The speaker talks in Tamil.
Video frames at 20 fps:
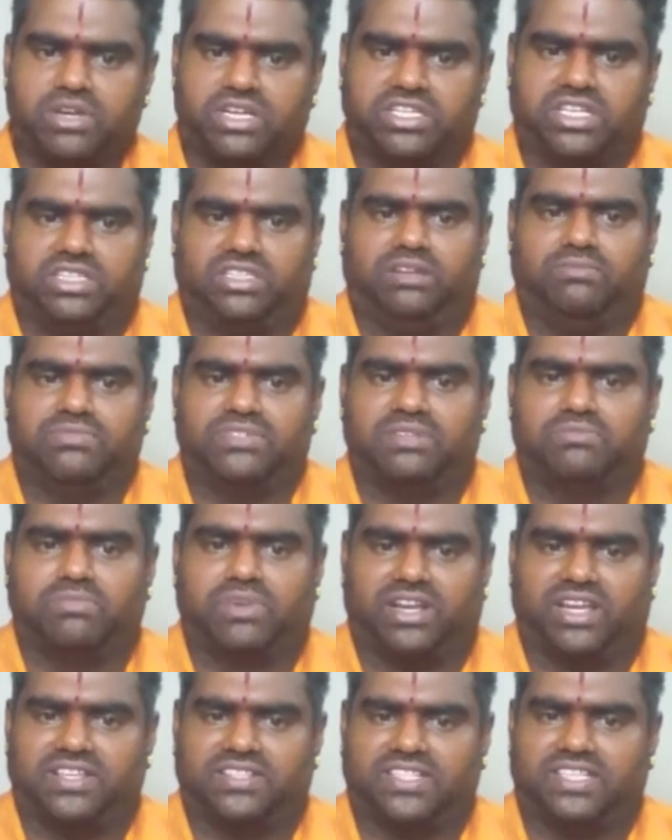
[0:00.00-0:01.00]
நட்சத்திரம்
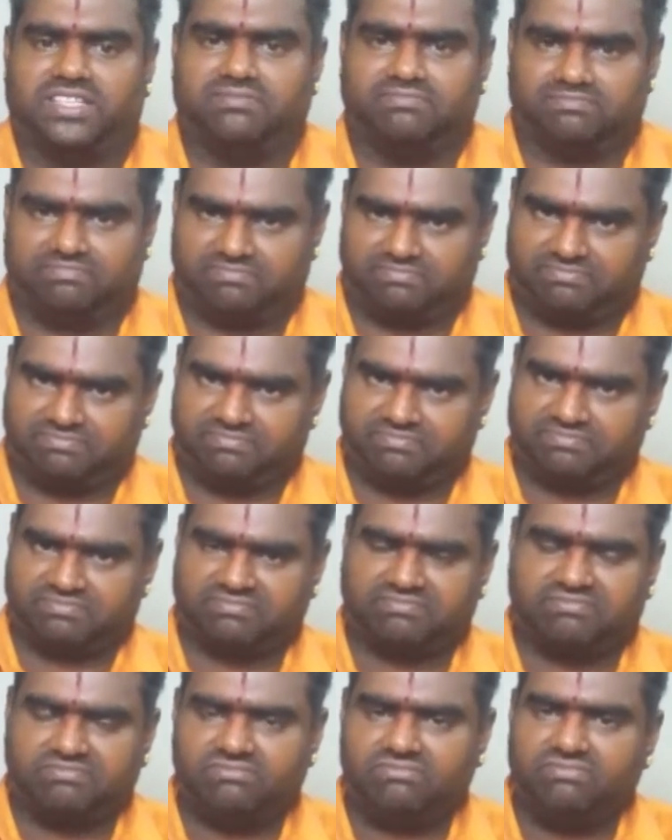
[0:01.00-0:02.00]
சிம்மராசி
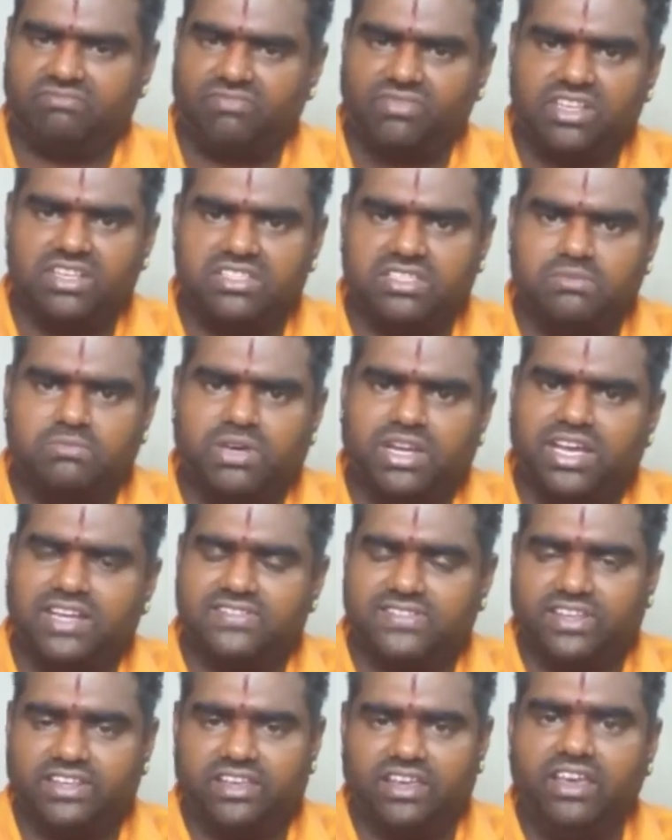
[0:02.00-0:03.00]

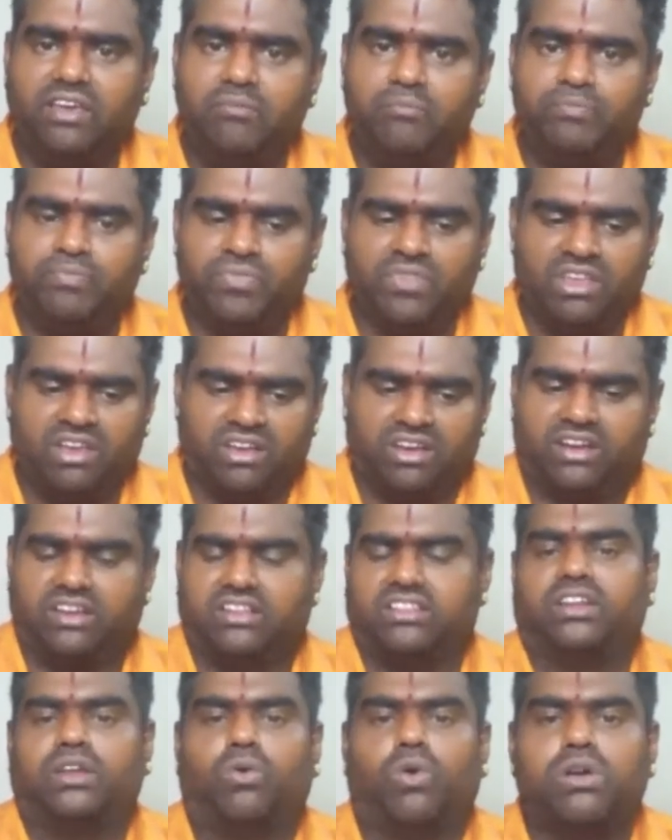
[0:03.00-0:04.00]
சிம்மராசிக்கு
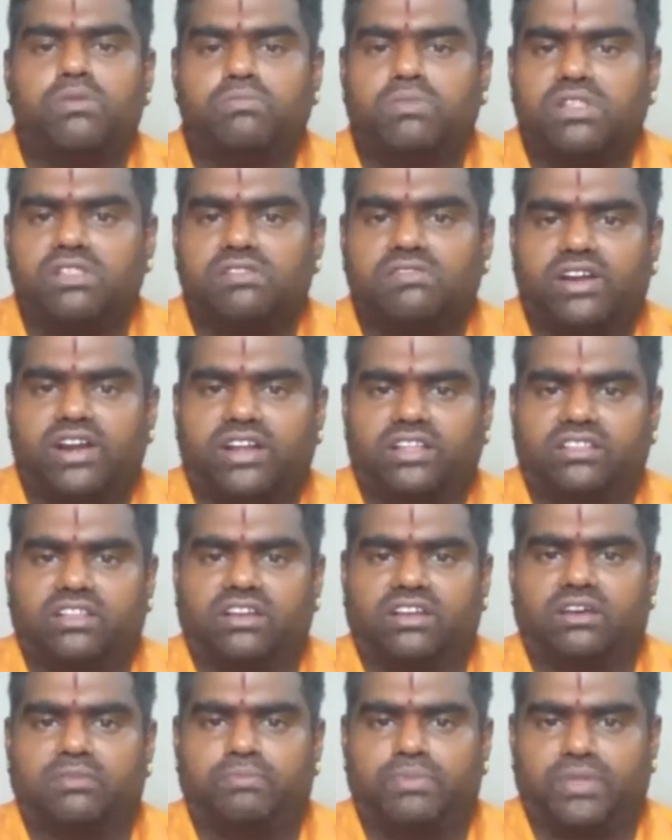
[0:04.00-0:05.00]
கிட்டத்தட்ட ஒன்பது
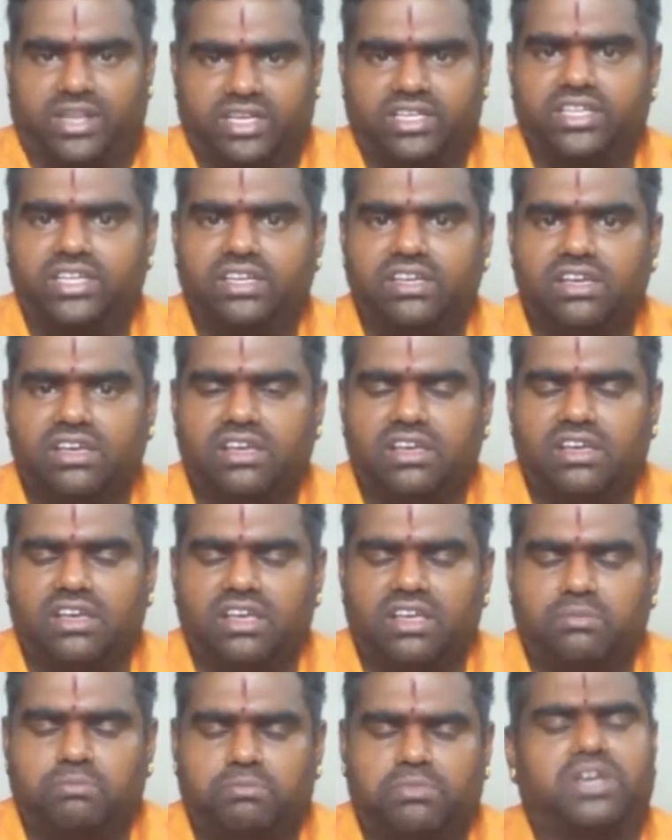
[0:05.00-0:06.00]
வருடத்திற்கு பிறகு
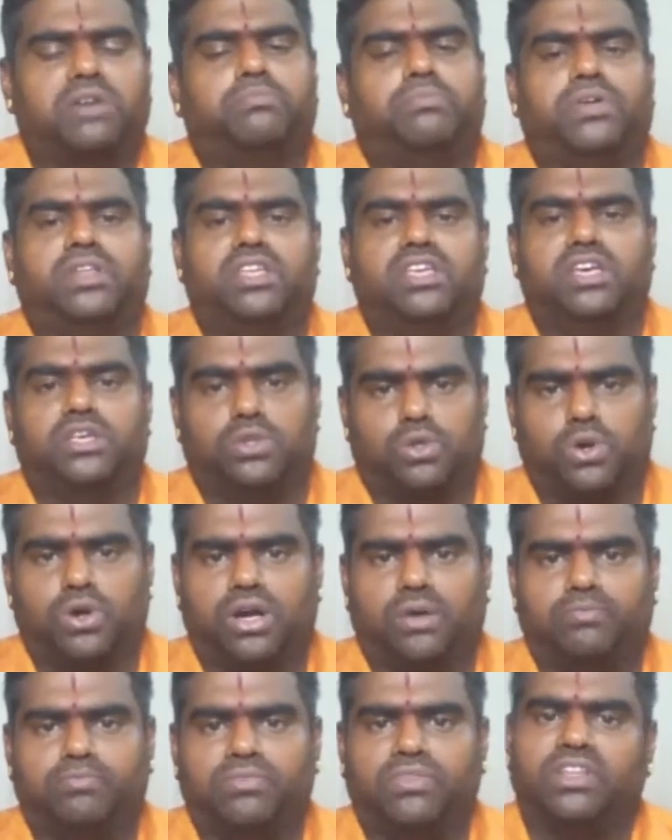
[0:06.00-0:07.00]
மிகப்பெரிய
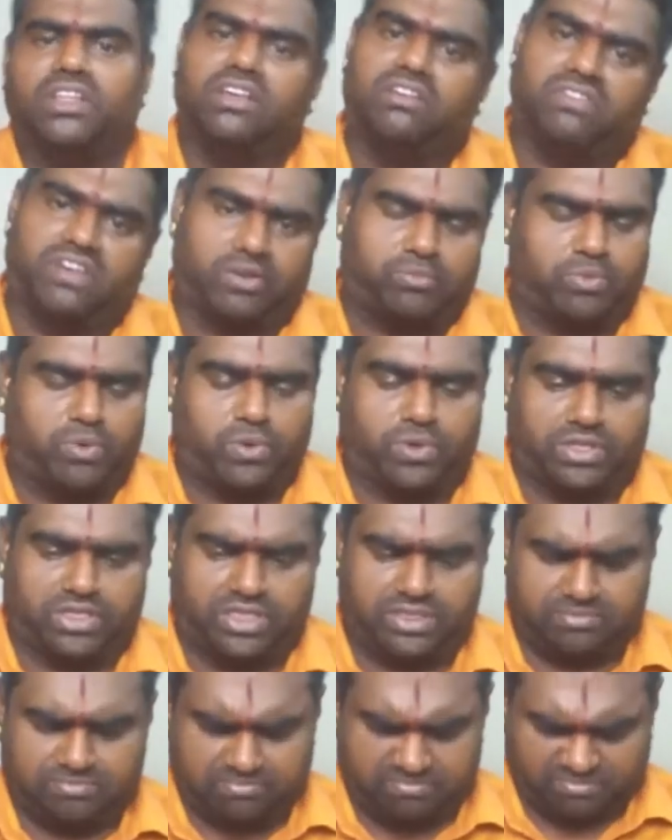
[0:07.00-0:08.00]
யோகம் வரப்போகிறது
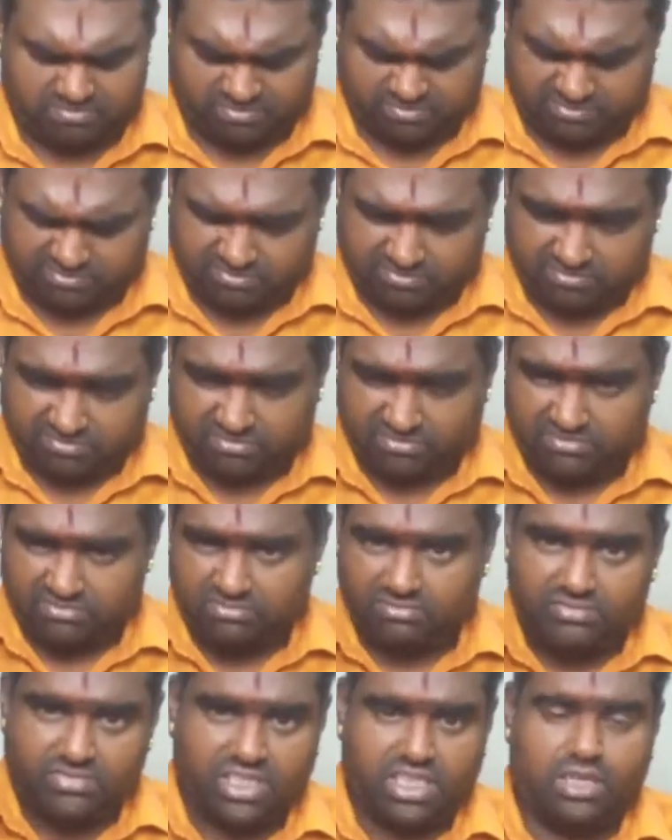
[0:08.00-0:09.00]

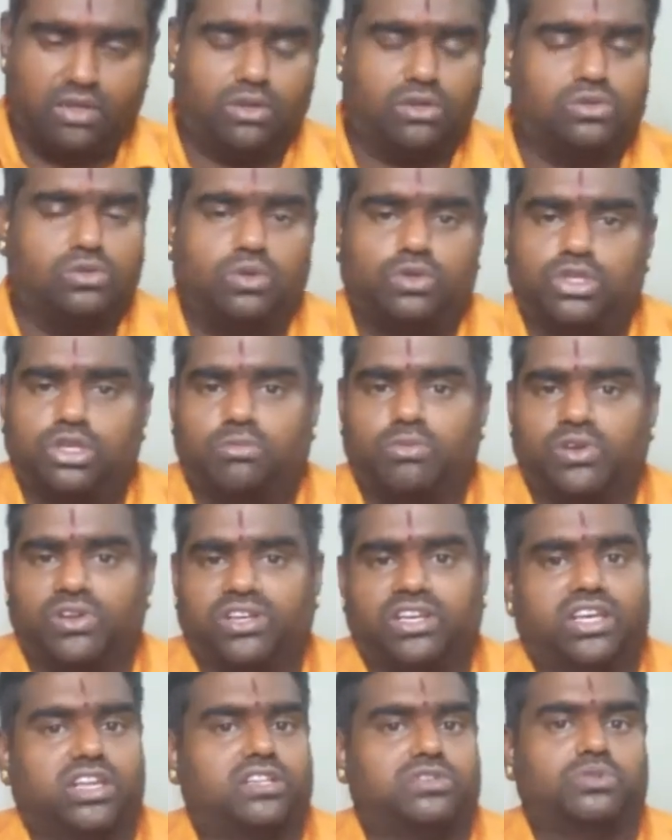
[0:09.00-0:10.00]
இதில் ஒரு சூக்ஷமம்
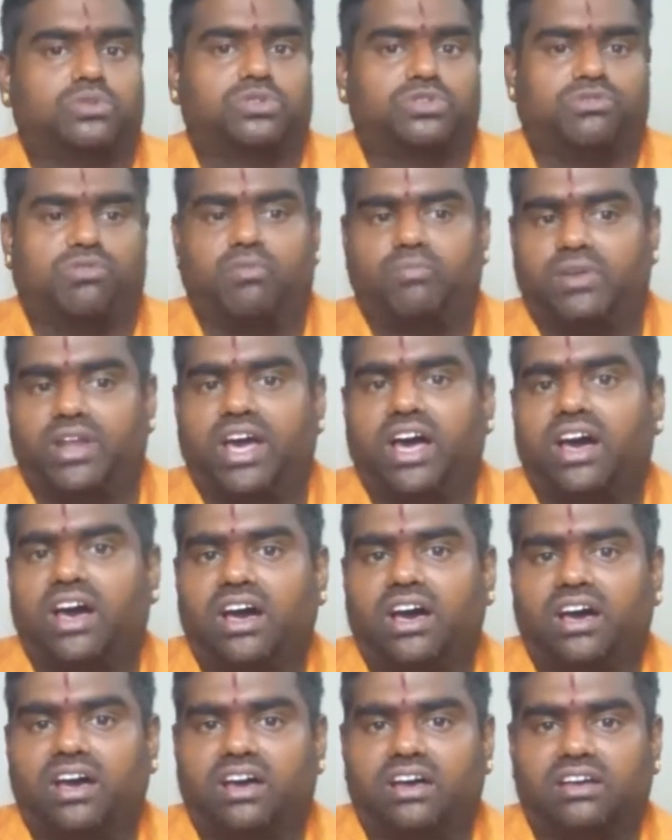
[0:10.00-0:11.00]
இருக்குது என்ன சூக்ஷமம்னா
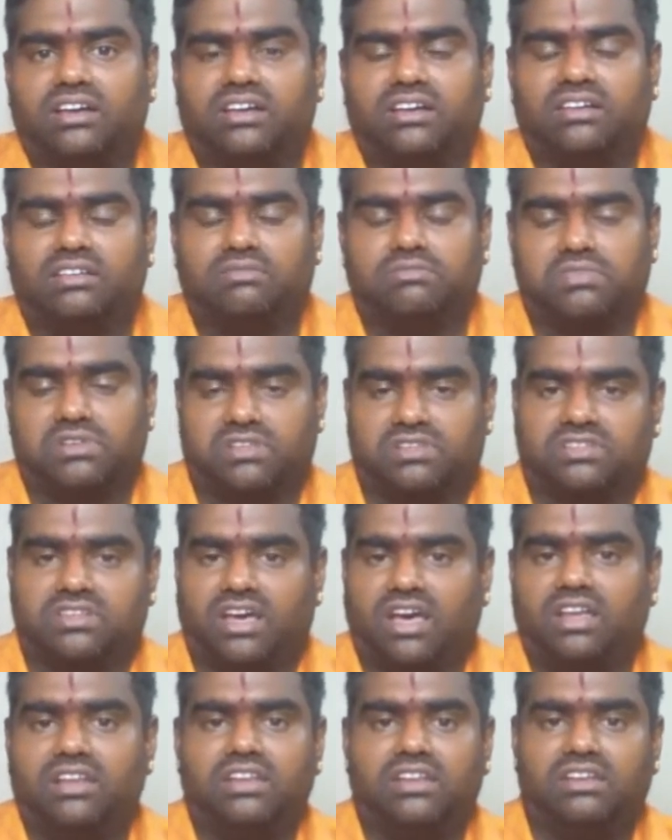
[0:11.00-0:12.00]

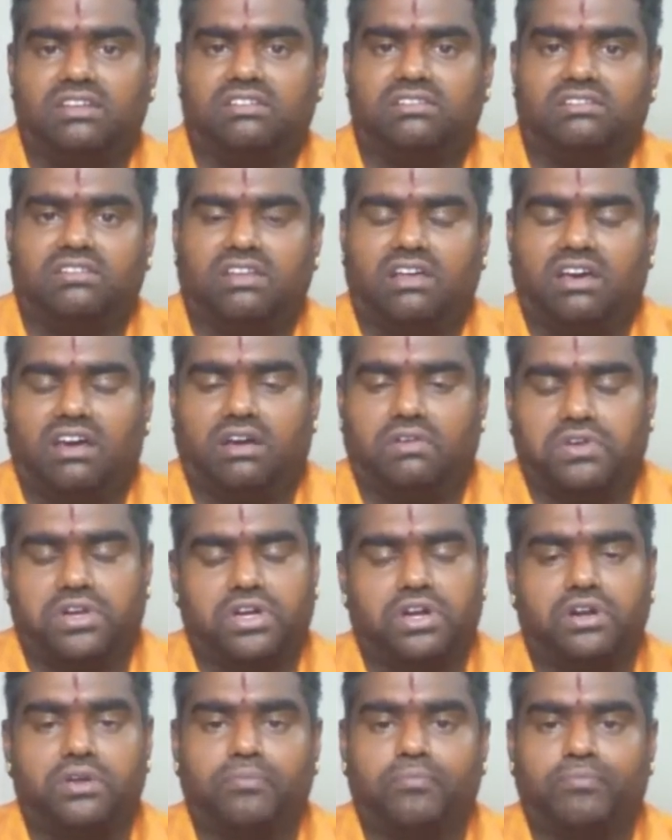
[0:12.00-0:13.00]
ஸ்டாலின்
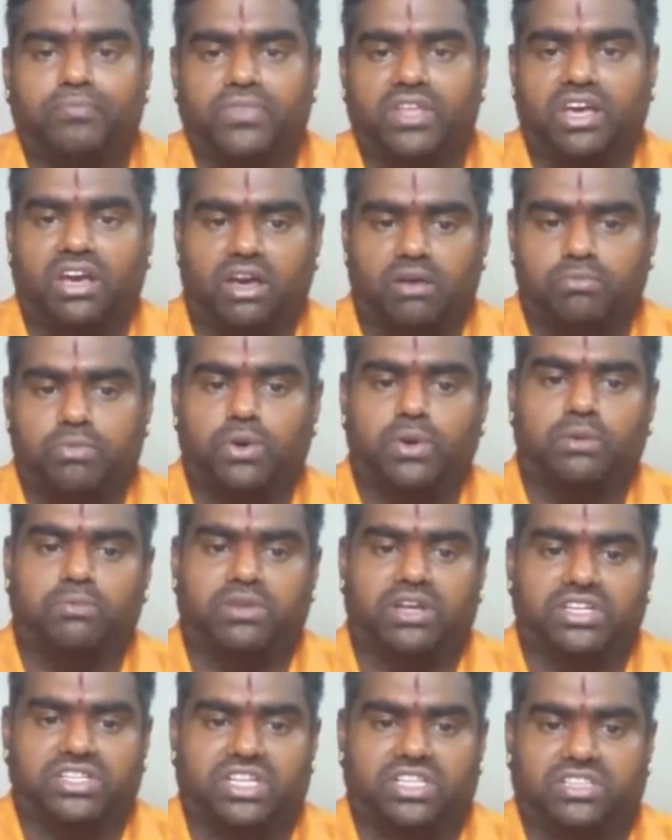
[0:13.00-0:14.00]
அவர்களும் பூரம்
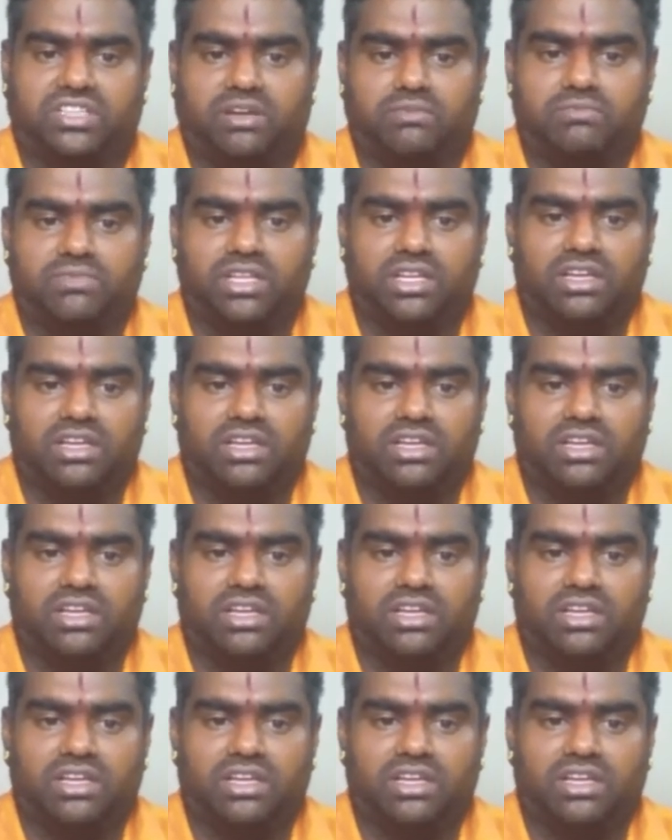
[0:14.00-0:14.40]
நட்சத்திரம்